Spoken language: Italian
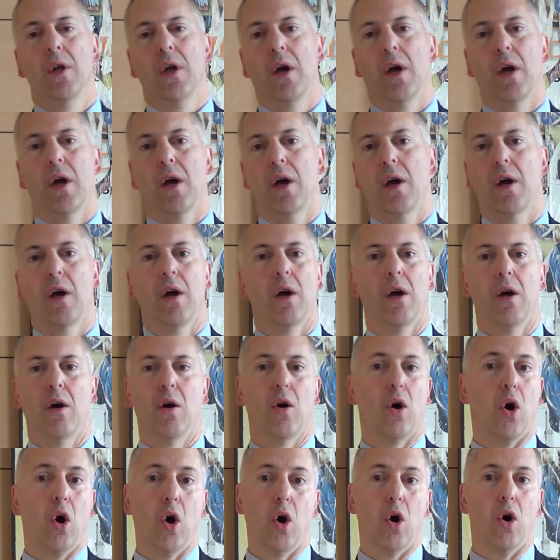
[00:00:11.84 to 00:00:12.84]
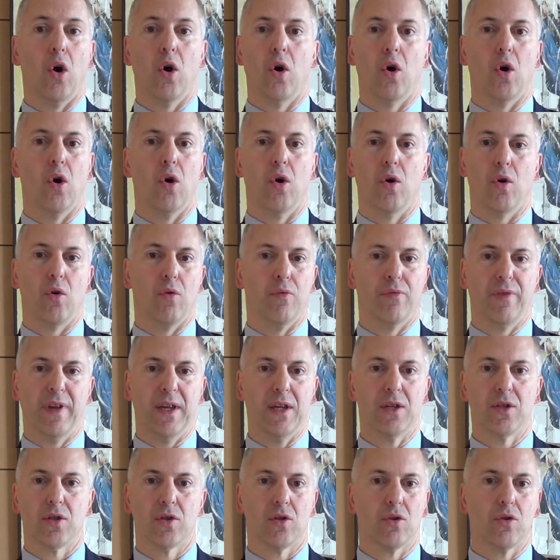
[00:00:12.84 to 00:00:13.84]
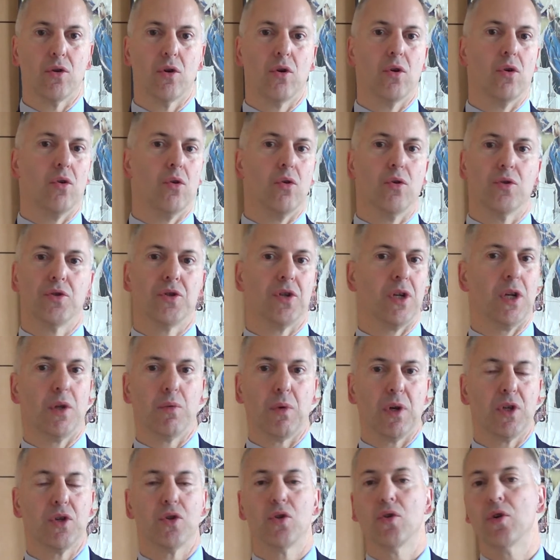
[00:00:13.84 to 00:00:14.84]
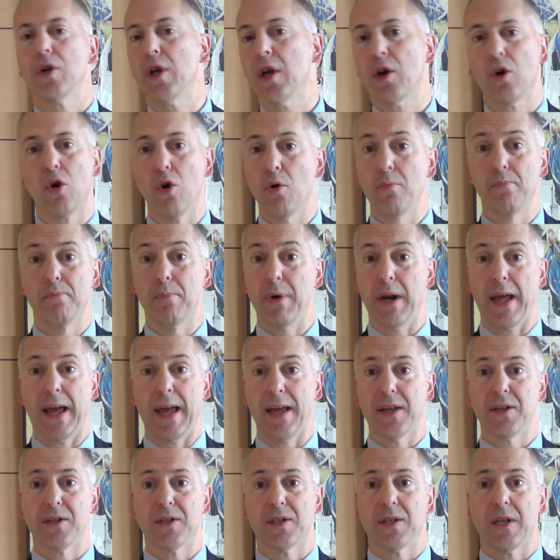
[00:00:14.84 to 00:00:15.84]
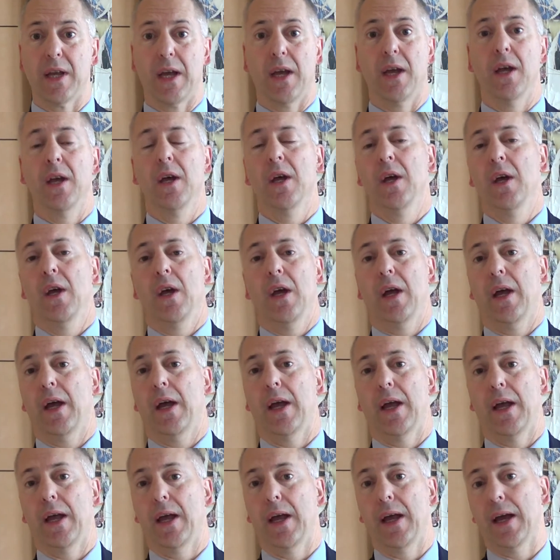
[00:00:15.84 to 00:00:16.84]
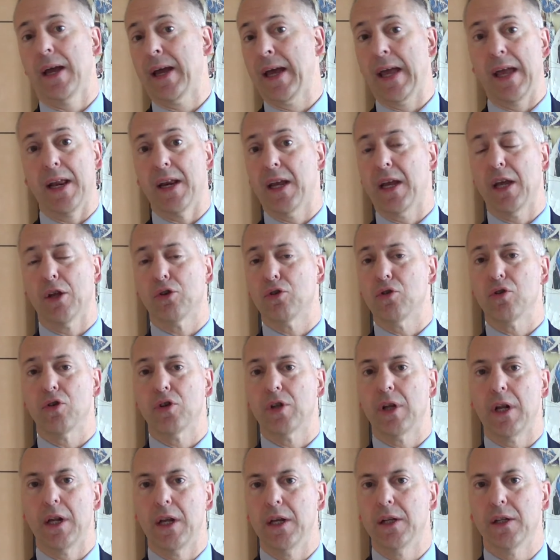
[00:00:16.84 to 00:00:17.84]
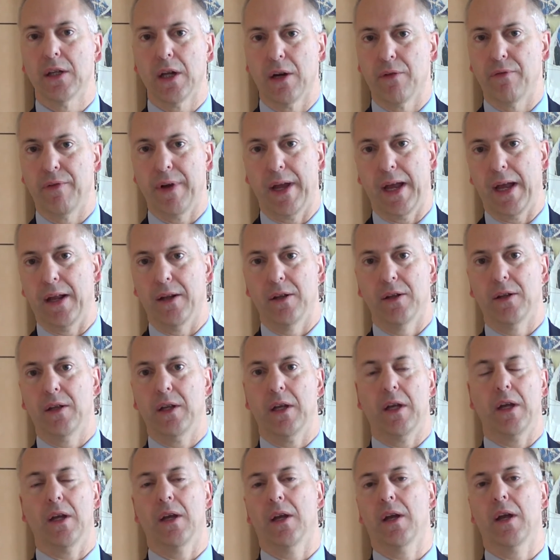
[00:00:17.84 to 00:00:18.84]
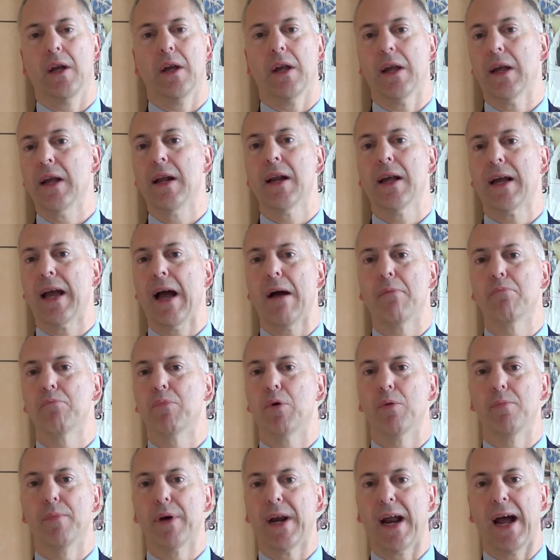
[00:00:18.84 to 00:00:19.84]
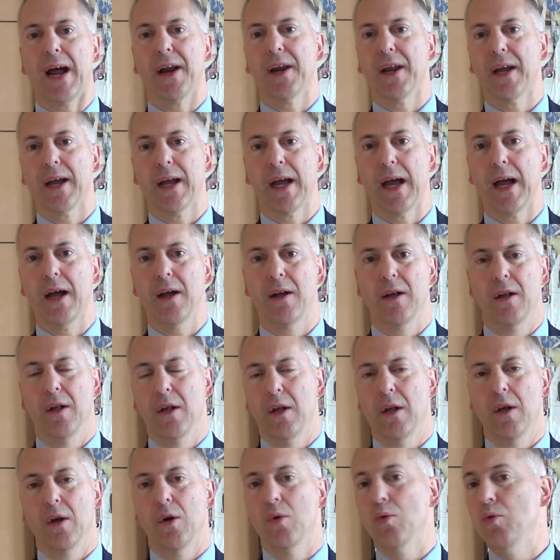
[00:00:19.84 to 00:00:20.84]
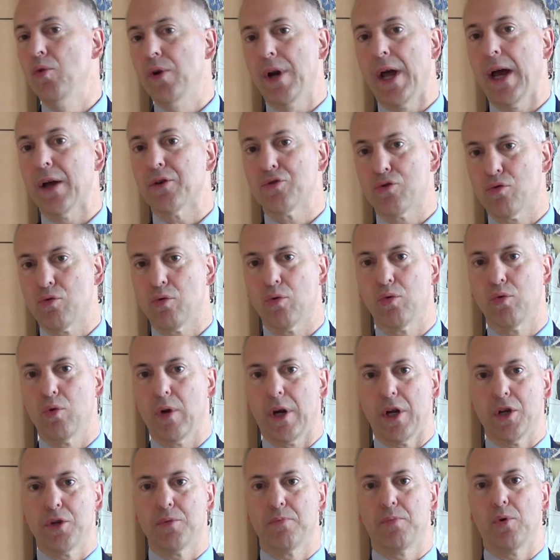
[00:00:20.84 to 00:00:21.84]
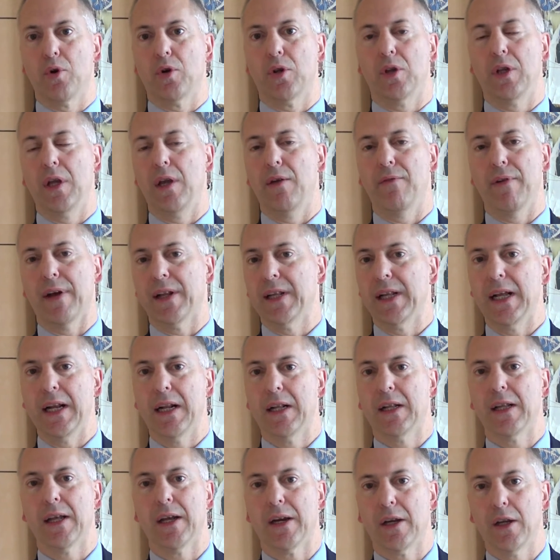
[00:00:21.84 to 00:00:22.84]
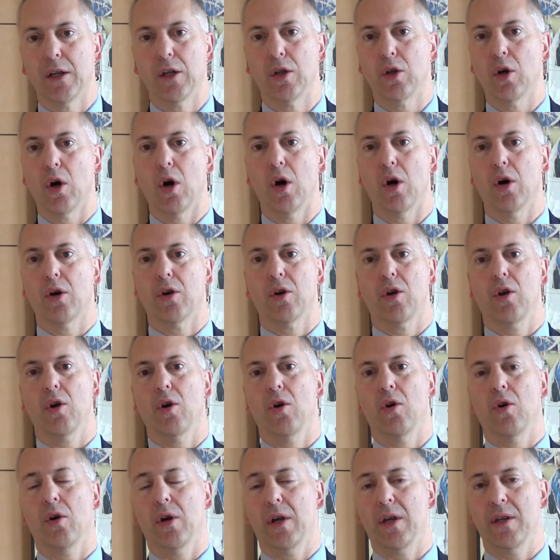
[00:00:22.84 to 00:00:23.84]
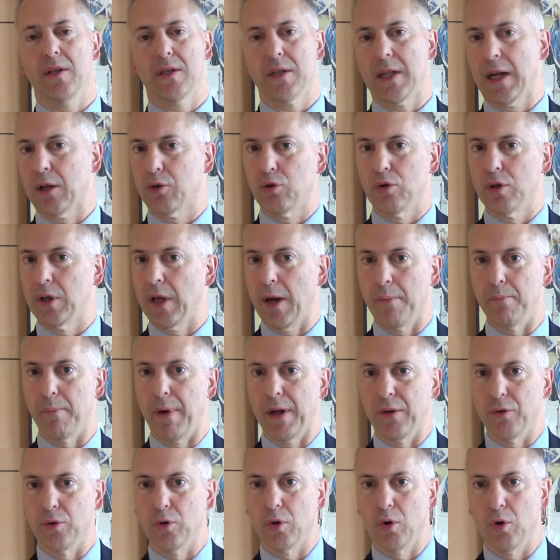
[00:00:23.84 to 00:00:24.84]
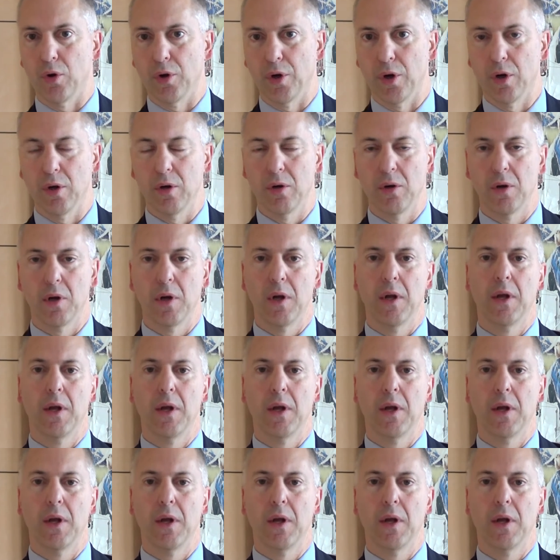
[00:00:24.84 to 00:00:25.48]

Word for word: eh, ho visto situazioni complesse eh, che richiedono degli interventi. Il campo Branega, una struttura sportiva del territorio in stato di abbandono,